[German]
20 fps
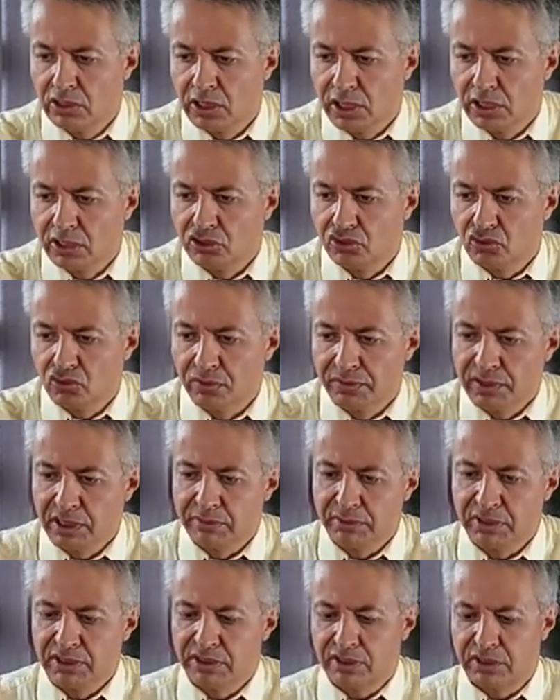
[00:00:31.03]
einen Schluss
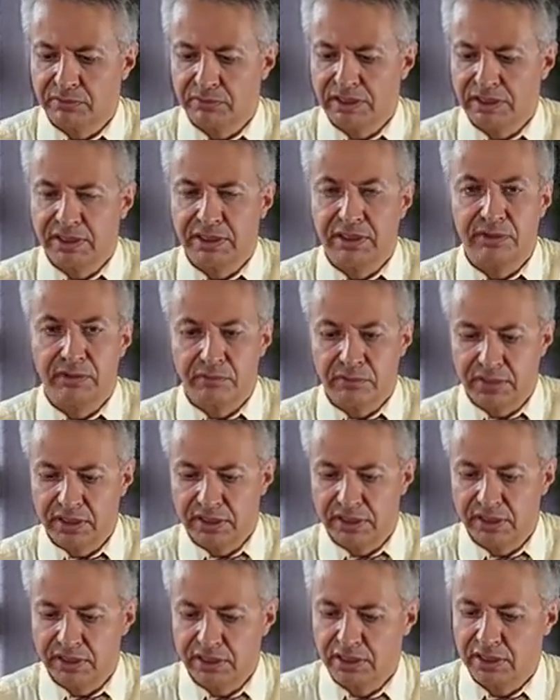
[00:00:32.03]
damit mit diesem
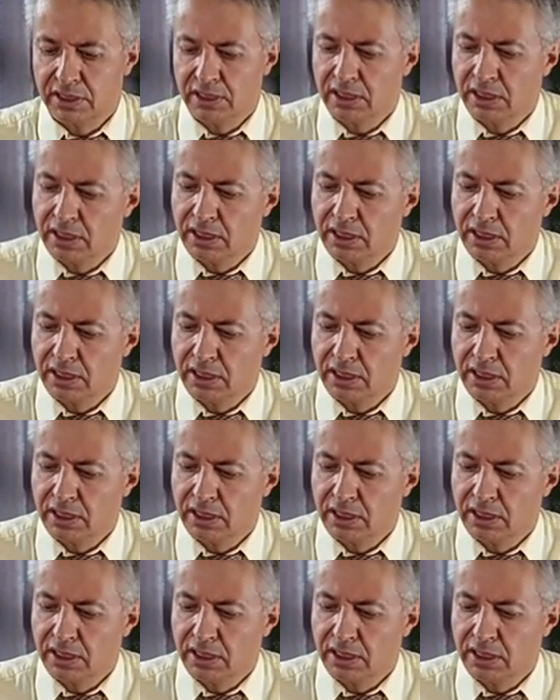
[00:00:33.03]
Tisch.